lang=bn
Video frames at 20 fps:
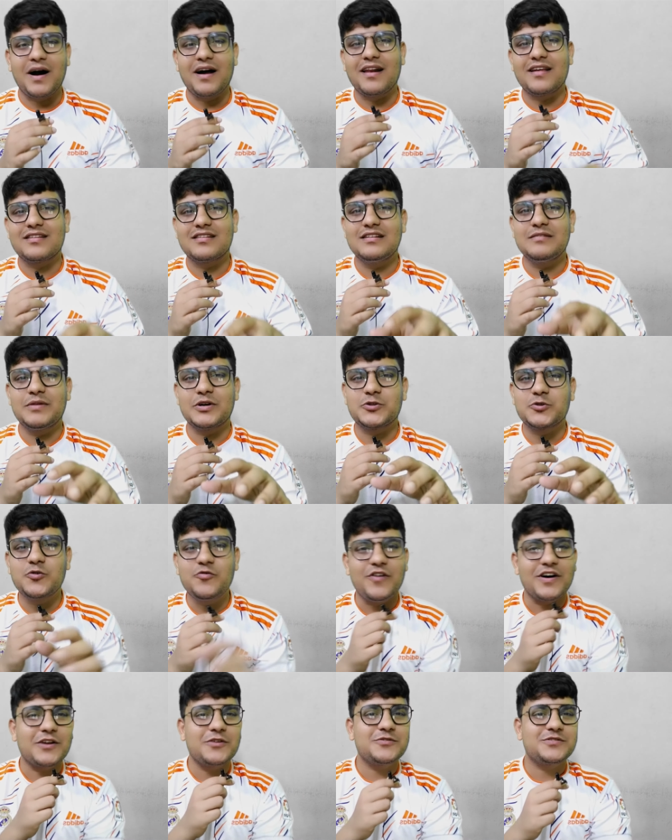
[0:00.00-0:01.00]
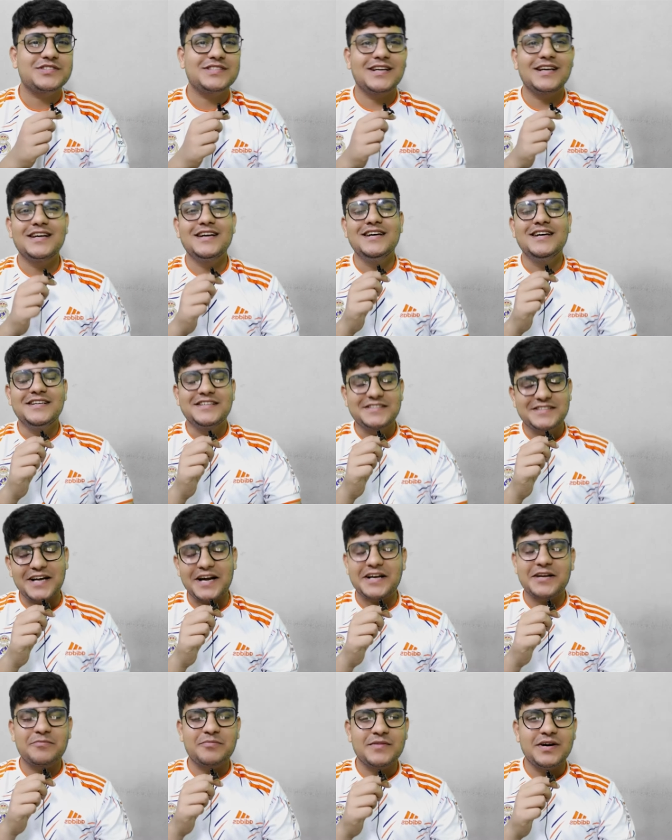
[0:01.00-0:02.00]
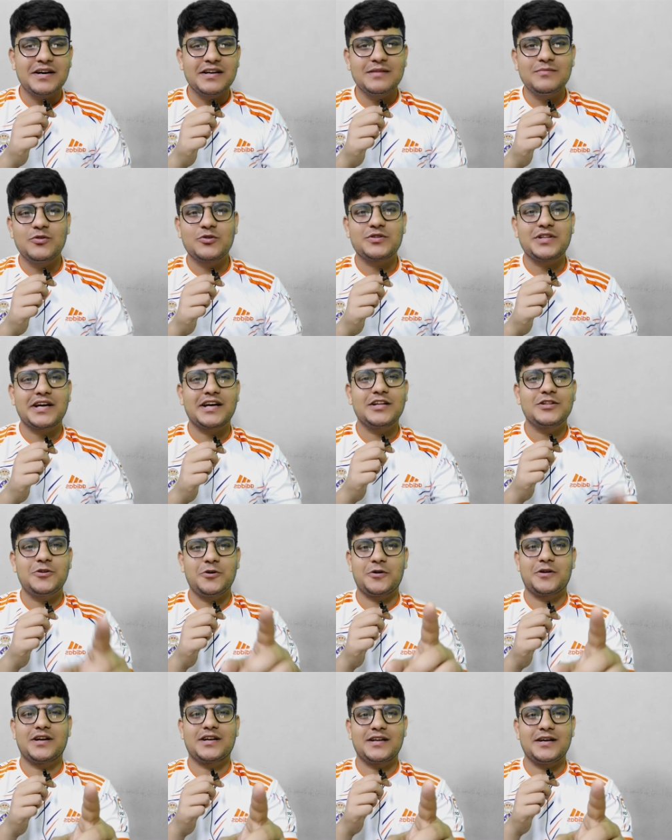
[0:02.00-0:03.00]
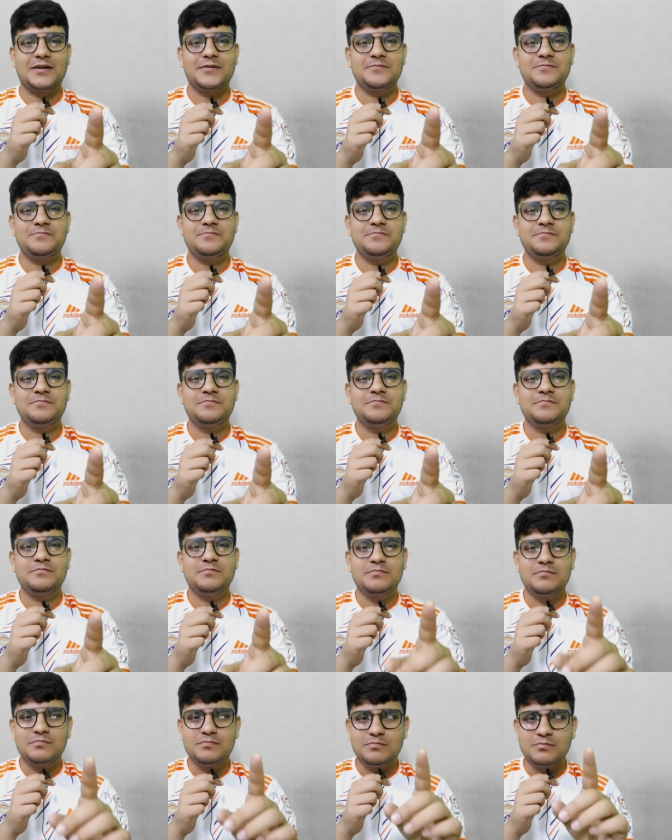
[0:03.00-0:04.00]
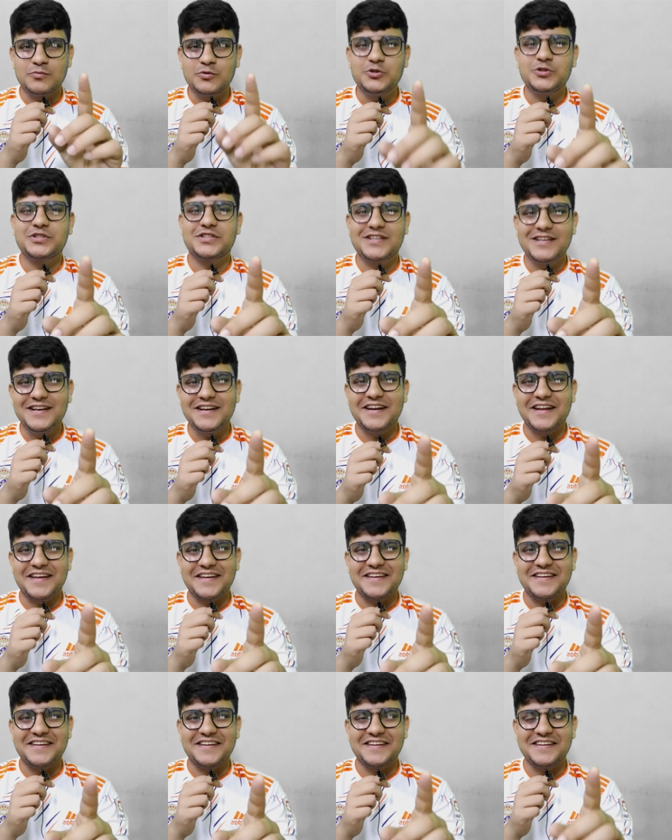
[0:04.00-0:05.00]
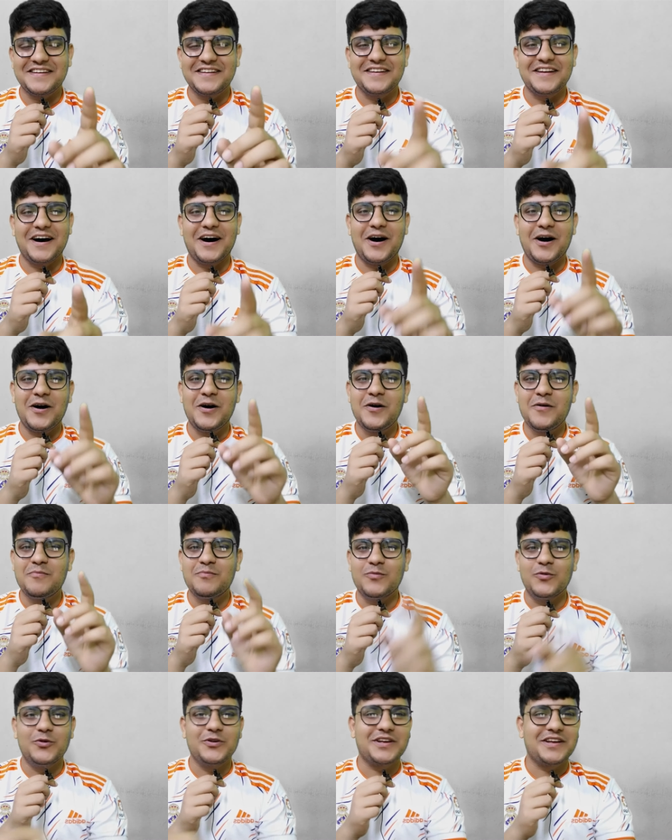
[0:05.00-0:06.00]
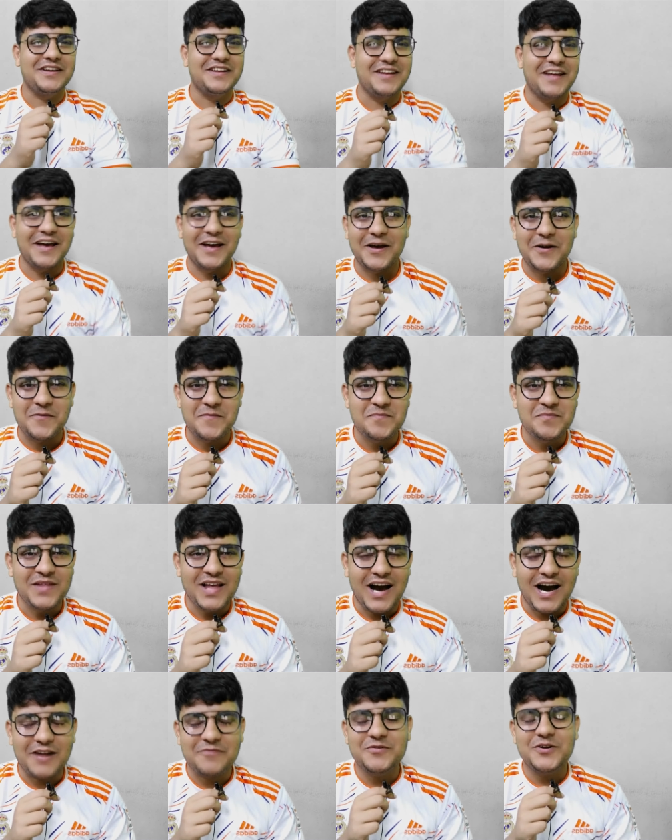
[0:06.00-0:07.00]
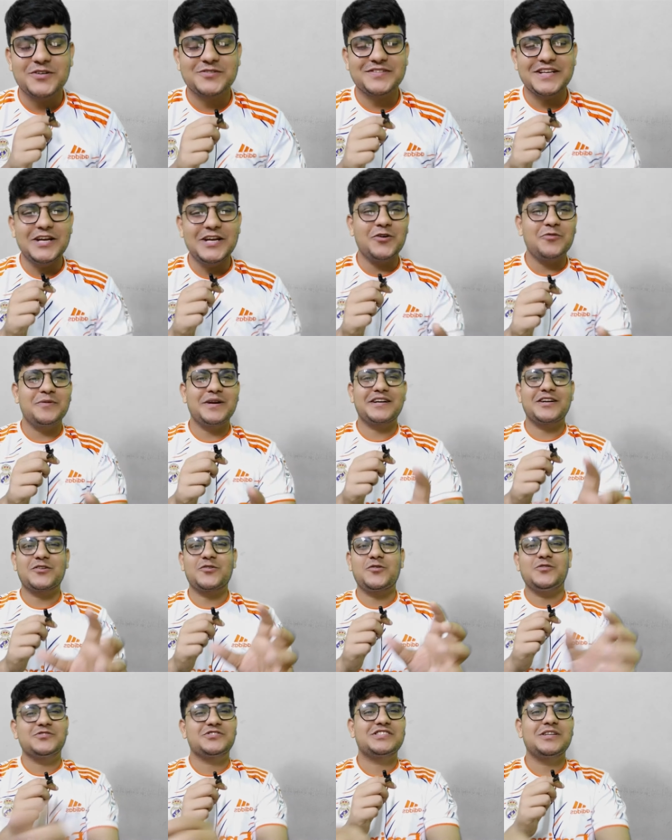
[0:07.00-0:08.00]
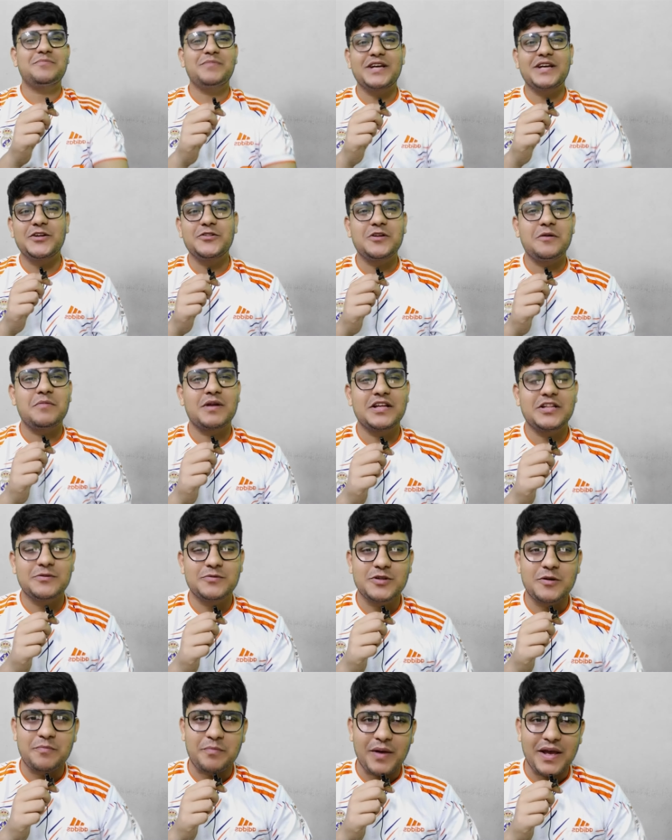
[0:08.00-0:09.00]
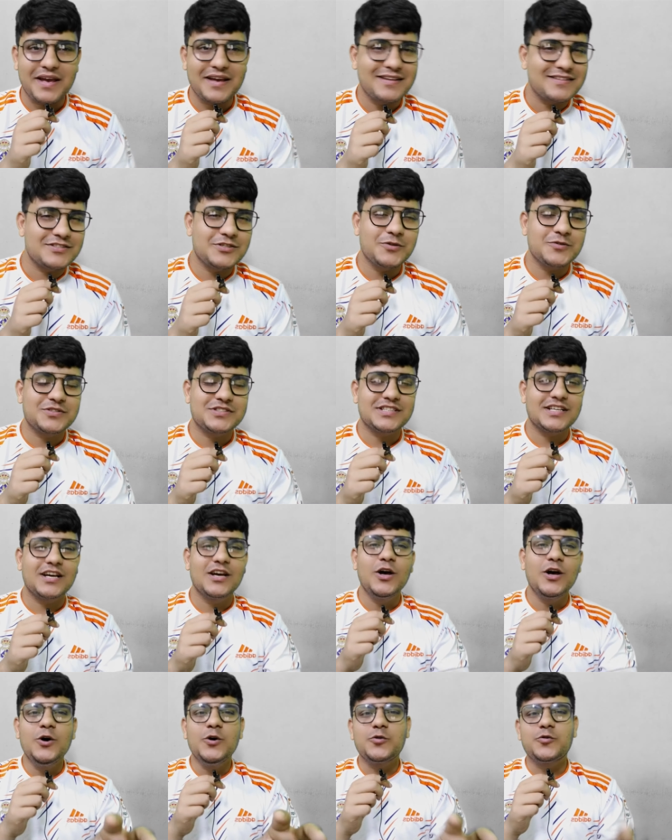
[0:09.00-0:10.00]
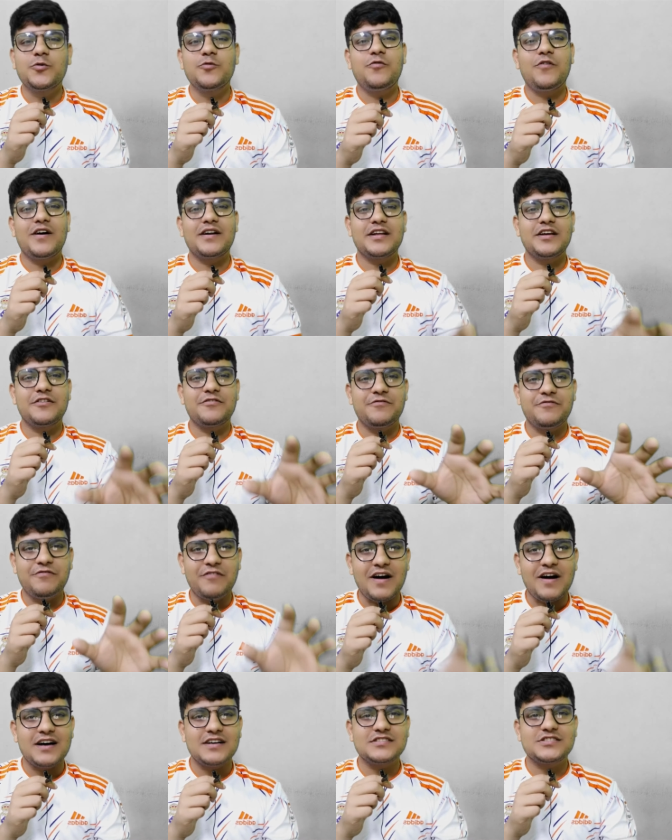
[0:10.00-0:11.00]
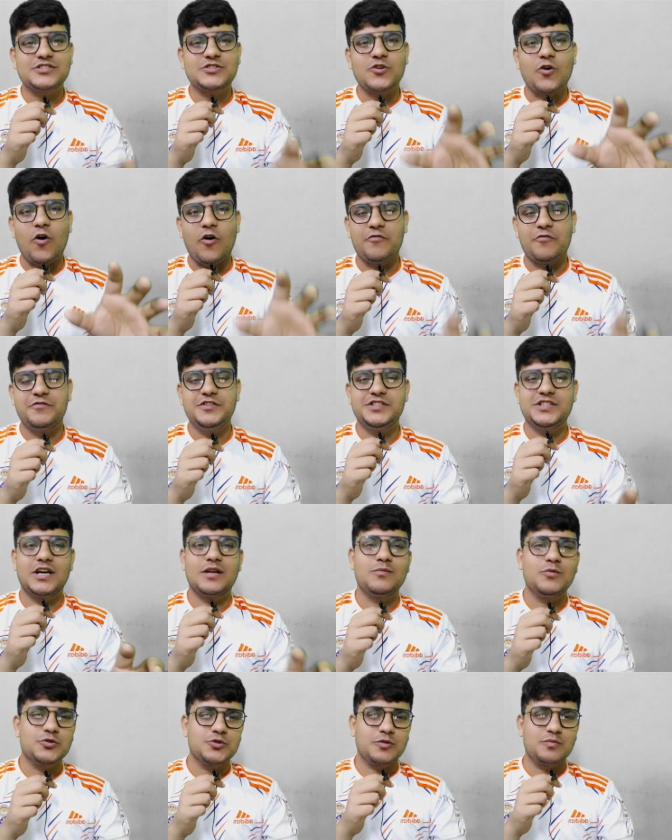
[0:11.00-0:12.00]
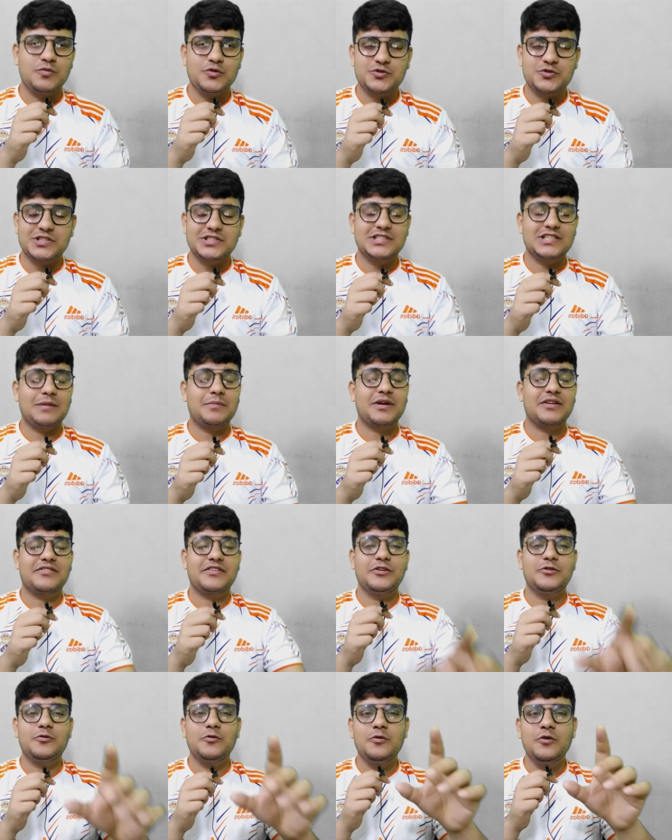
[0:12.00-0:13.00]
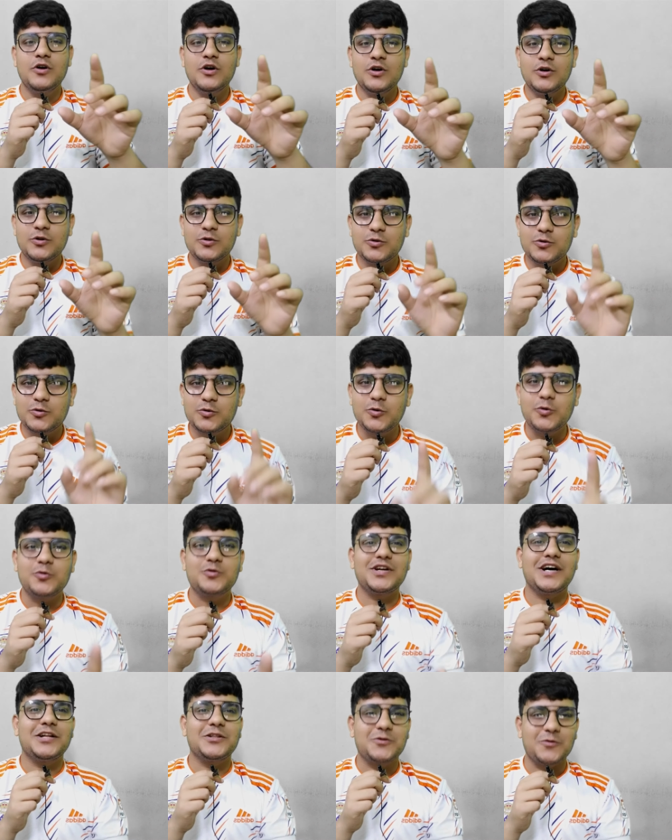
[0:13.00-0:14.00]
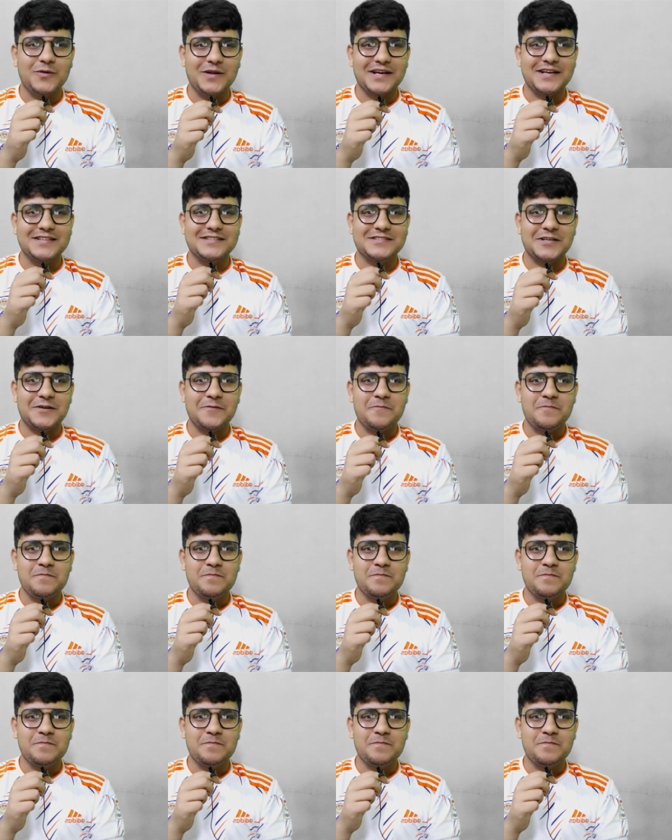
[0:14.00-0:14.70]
বাংলা সিনেমার তুফান হচ্ছে শাকিব খান এবং তাকে ধরাটা মুশকিল নেই না মুমকিন হ্যাঁ আর বিয়ার্স এরকম একটা কনসেপ্টে কিন্তু আমরা ইতিমধ্যে পেয়ে গেছি হচ্ছে তুফানের ফার্স্ট অফিসিয়াল মোশন পোস্টার যেটা আমার কাছে কিন্তু দুর্দান্ত লেগেছে